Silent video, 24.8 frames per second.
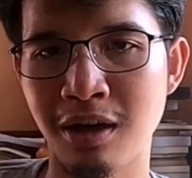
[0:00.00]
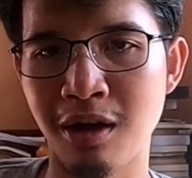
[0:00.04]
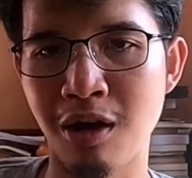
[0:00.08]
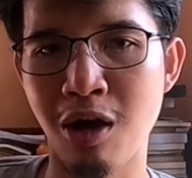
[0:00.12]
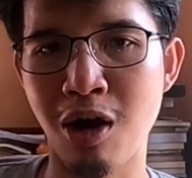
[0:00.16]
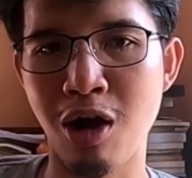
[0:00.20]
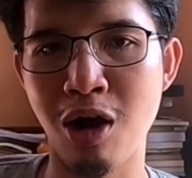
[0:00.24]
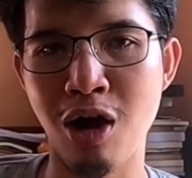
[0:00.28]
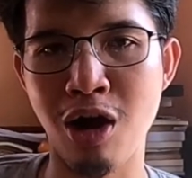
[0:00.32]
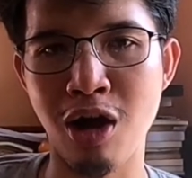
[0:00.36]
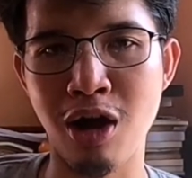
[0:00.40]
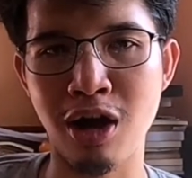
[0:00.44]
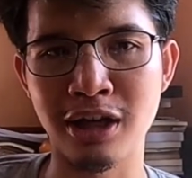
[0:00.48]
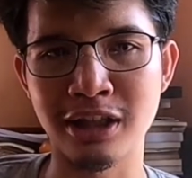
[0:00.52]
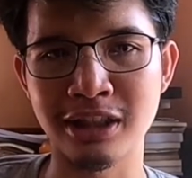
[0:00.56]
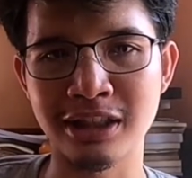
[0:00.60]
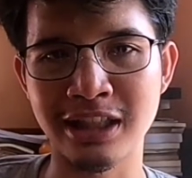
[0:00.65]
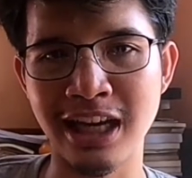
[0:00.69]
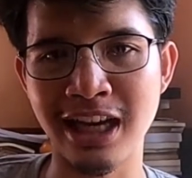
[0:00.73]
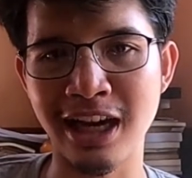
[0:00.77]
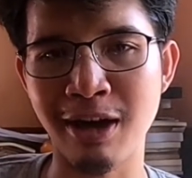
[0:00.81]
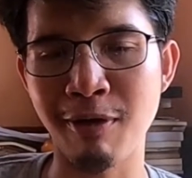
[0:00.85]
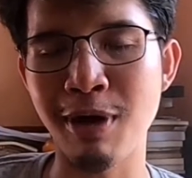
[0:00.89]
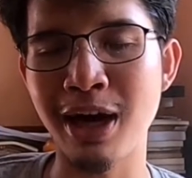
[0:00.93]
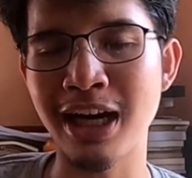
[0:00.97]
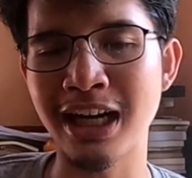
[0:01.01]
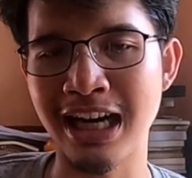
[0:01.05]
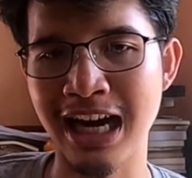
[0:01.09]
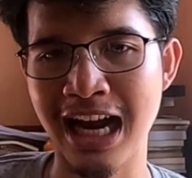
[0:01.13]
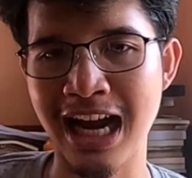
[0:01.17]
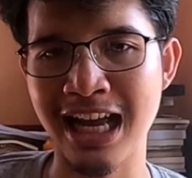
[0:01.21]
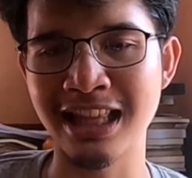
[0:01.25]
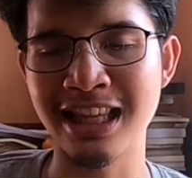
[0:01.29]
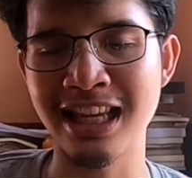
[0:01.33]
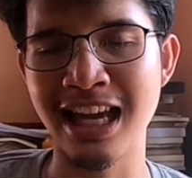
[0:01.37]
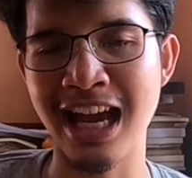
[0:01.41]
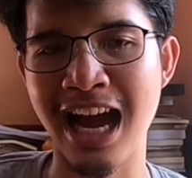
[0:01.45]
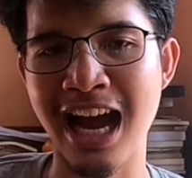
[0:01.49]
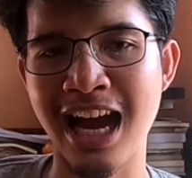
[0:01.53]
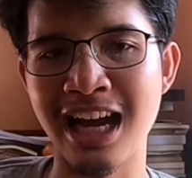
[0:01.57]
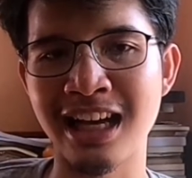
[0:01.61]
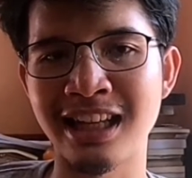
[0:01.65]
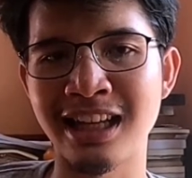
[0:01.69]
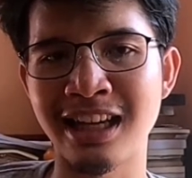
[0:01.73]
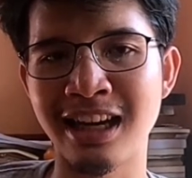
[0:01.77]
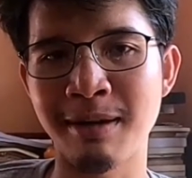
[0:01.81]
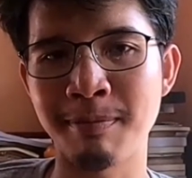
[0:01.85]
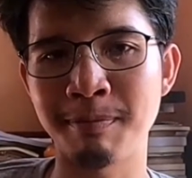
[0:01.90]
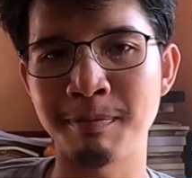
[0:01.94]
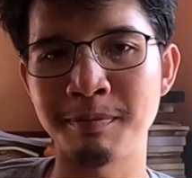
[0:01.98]
ก็ใช้คำว่าหลานยา
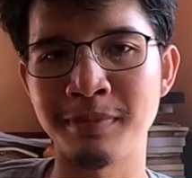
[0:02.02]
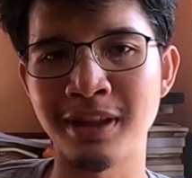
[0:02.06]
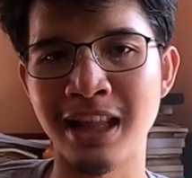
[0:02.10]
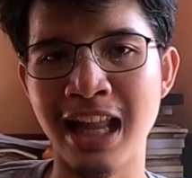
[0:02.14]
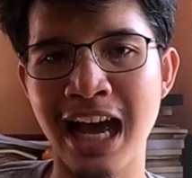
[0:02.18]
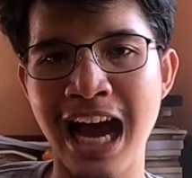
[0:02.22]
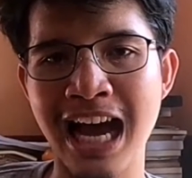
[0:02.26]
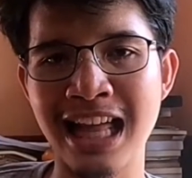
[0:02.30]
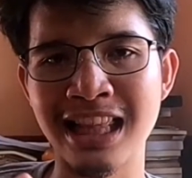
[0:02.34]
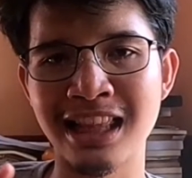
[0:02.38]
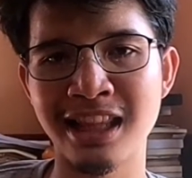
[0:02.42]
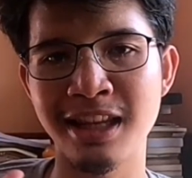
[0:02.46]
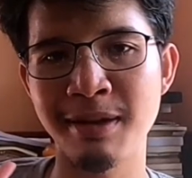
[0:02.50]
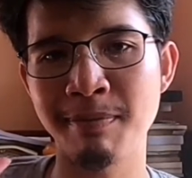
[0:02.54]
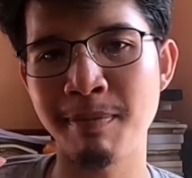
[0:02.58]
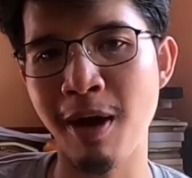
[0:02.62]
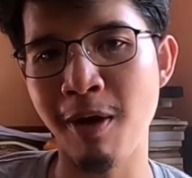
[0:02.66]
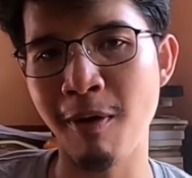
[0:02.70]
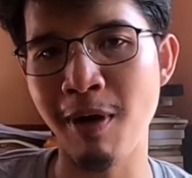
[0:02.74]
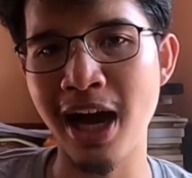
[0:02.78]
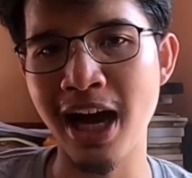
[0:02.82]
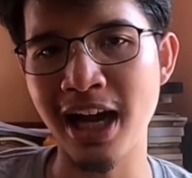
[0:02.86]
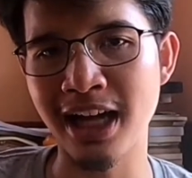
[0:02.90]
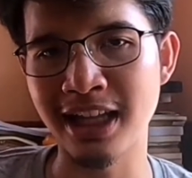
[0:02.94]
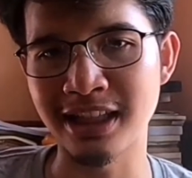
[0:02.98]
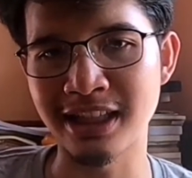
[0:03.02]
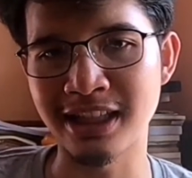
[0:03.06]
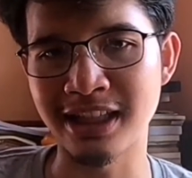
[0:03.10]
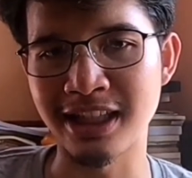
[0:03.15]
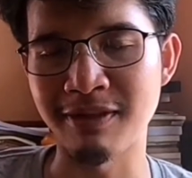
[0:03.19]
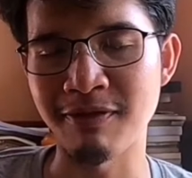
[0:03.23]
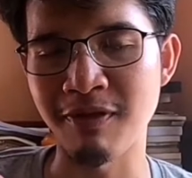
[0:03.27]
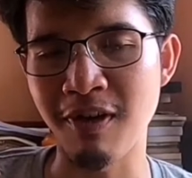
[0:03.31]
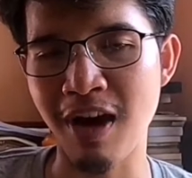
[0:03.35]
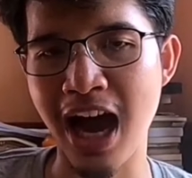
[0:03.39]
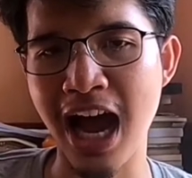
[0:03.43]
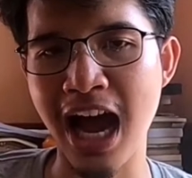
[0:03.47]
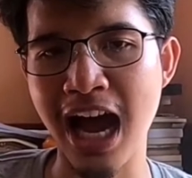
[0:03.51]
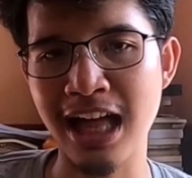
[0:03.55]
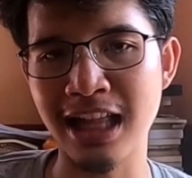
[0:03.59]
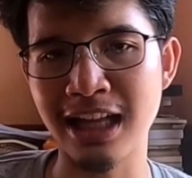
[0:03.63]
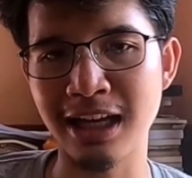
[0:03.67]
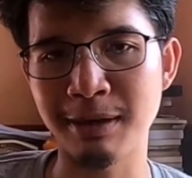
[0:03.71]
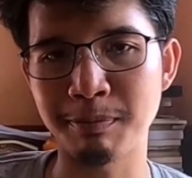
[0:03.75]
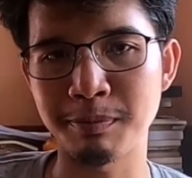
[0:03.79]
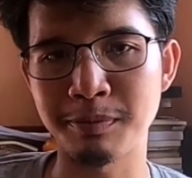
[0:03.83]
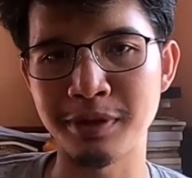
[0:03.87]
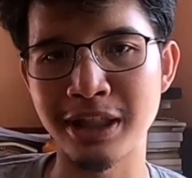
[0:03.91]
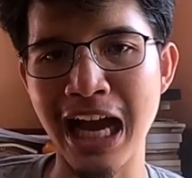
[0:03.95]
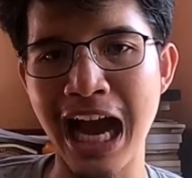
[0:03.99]
นะครับ หลานที่แปลว่าสีฟ้าค
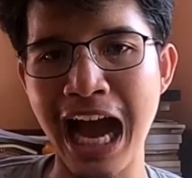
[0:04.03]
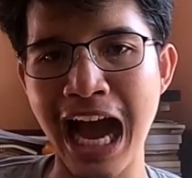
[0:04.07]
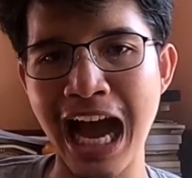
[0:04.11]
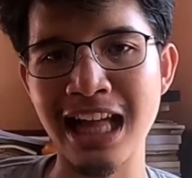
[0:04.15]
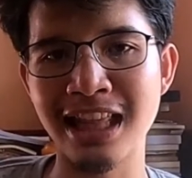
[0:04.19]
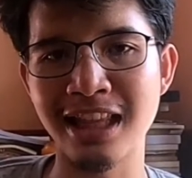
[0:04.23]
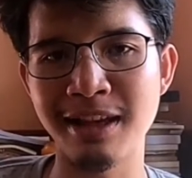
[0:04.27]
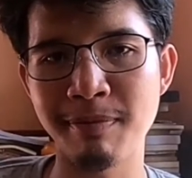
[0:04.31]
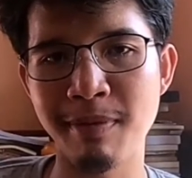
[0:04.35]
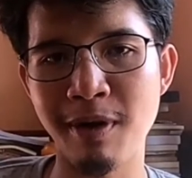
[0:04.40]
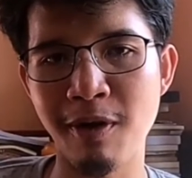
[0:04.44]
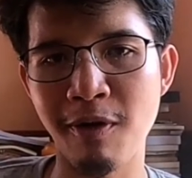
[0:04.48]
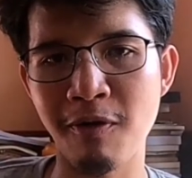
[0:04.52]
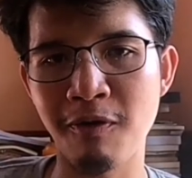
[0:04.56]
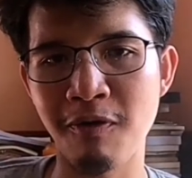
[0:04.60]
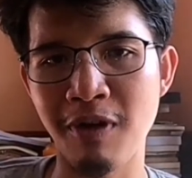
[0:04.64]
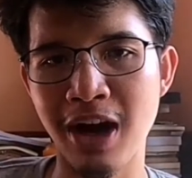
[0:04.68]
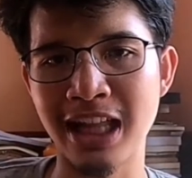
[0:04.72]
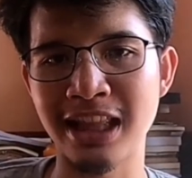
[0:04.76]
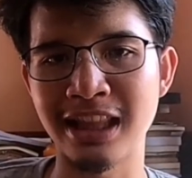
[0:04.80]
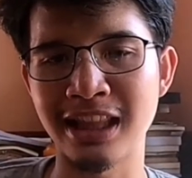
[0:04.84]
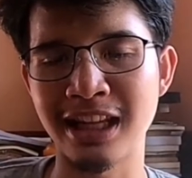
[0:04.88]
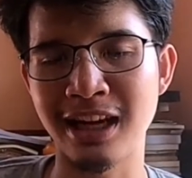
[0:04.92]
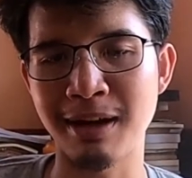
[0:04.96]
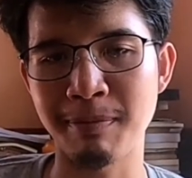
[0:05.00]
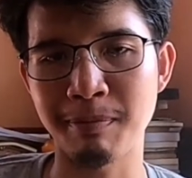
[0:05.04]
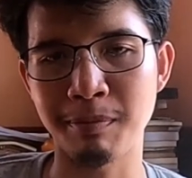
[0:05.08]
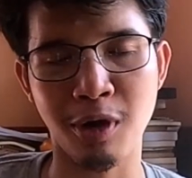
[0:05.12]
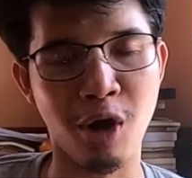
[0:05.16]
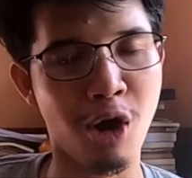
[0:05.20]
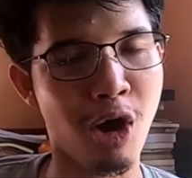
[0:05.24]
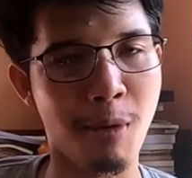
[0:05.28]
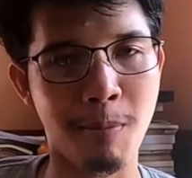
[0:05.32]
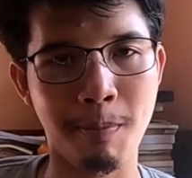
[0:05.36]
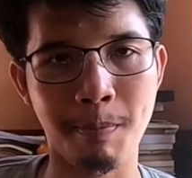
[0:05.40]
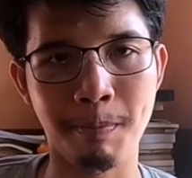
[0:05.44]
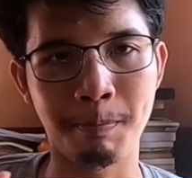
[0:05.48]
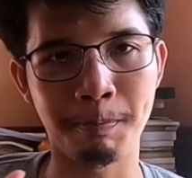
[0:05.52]
รับยาที่แปลว่าฟันนะครับ ก็